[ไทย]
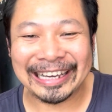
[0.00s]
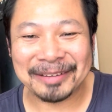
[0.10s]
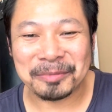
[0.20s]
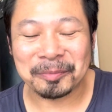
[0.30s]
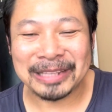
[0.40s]
นะครั
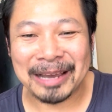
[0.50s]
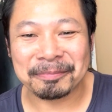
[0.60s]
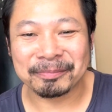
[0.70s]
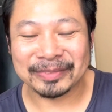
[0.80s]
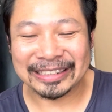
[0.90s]
บผม
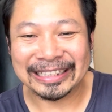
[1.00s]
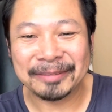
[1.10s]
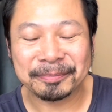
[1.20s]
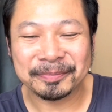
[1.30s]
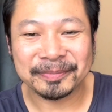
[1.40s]
ทำคลิ
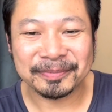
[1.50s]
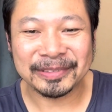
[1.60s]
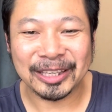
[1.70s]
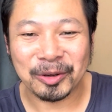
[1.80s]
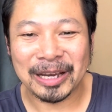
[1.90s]
ป
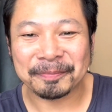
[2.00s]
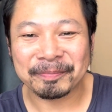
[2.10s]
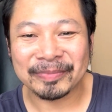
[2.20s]
เกี่ยวกับ